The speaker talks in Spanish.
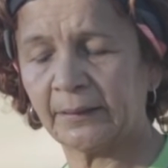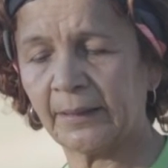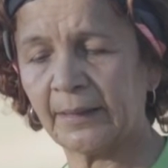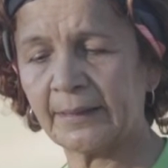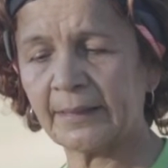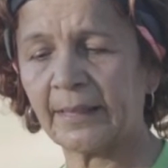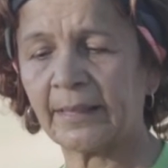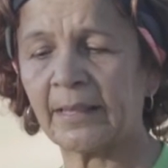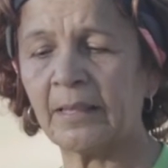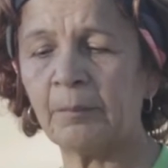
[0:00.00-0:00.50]

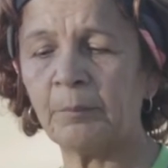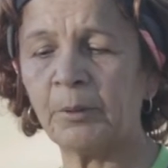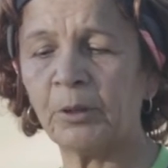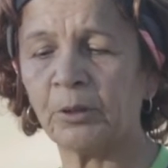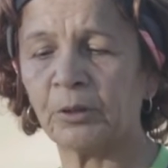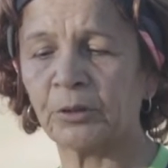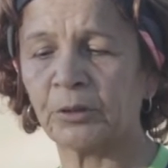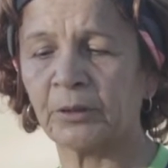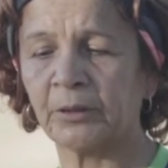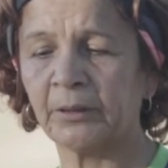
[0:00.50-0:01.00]
esas
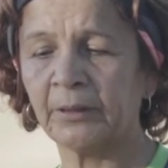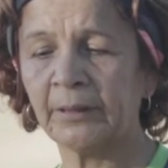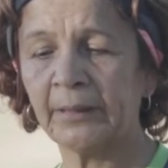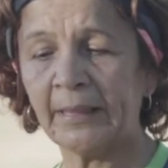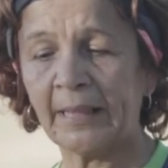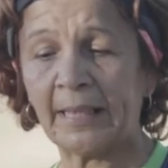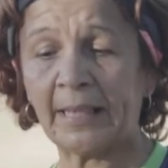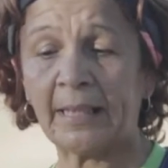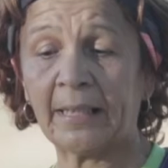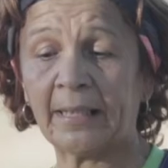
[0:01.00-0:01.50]
quimios
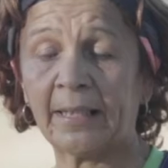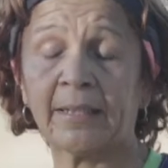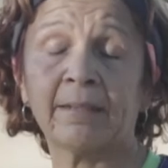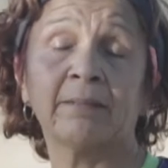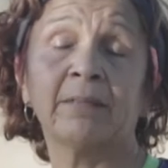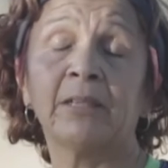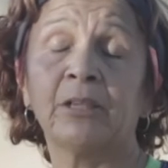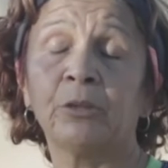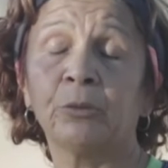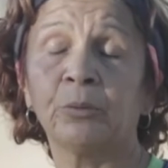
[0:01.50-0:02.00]
eran
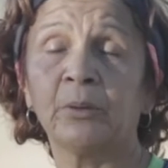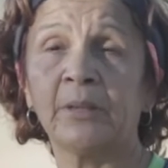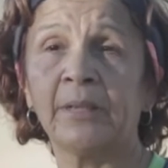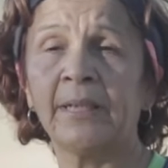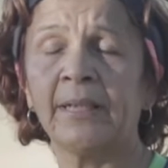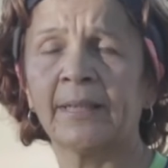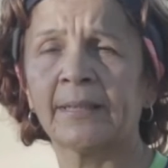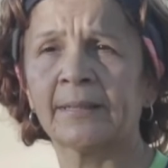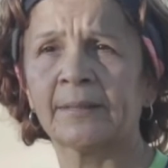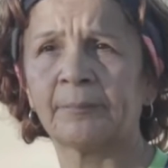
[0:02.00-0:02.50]
cada 21
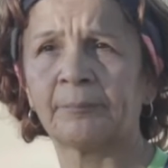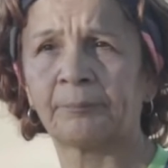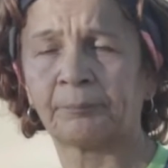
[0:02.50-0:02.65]
días.